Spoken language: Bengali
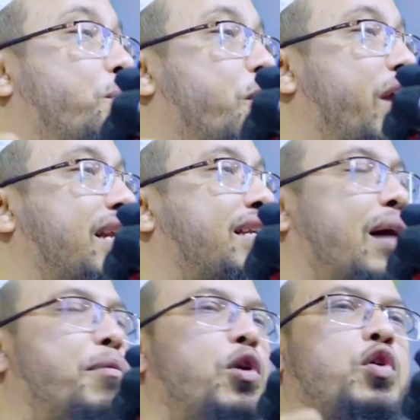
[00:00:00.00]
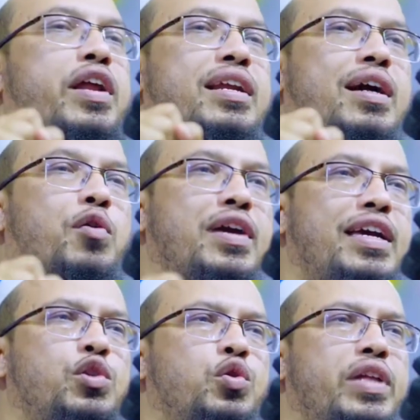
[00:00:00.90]
গোপনে একটা আমল করেন কাউকে
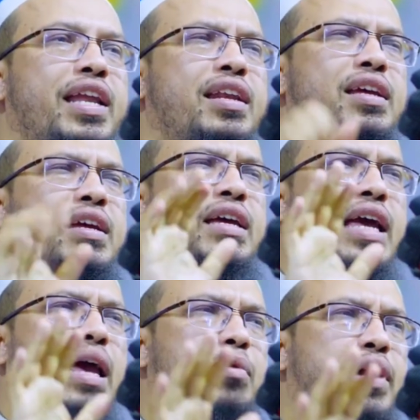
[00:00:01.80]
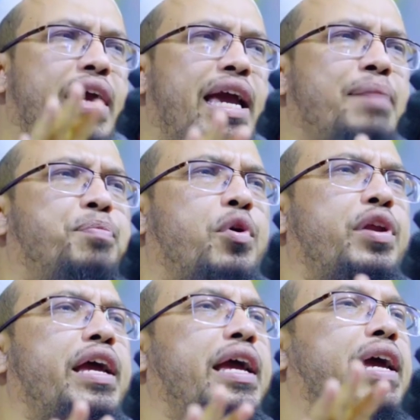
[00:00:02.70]
কিছু দেন এবং এর
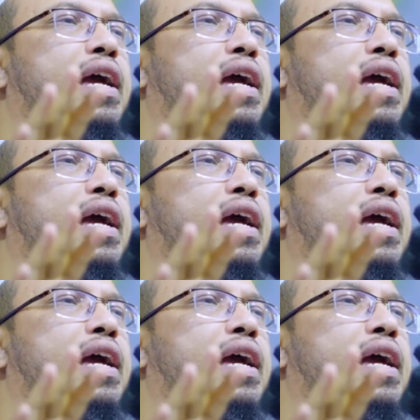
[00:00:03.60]
পরে